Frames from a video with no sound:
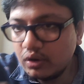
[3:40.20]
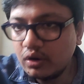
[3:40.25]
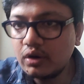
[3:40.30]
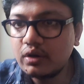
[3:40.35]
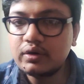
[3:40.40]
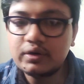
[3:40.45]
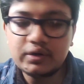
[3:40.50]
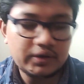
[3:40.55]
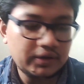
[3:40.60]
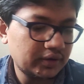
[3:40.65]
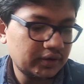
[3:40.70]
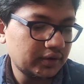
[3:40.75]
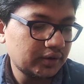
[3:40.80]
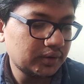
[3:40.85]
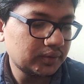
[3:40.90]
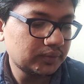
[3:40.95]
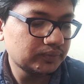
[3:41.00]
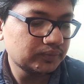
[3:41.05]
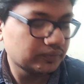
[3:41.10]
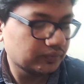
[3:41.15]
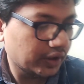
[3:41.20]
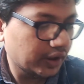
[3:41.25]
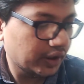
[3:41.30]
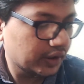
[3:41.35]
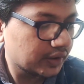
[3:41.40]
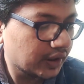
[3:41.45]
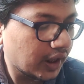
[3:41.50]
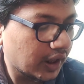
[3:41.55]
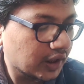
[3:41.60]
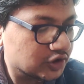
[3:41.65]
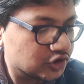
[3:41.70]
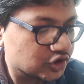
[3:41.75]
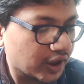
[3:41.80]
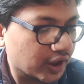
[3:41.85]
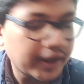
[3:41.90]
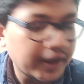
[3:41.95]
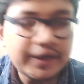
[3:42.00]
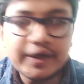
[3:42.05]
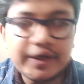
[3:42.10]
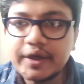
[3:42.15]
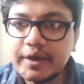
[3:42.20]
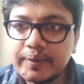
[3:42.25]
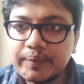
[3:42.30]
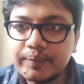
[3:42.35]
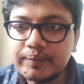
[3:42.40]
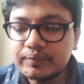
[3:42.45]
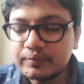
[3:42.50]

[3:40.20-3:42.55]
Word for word: और इतना अच्छा है ये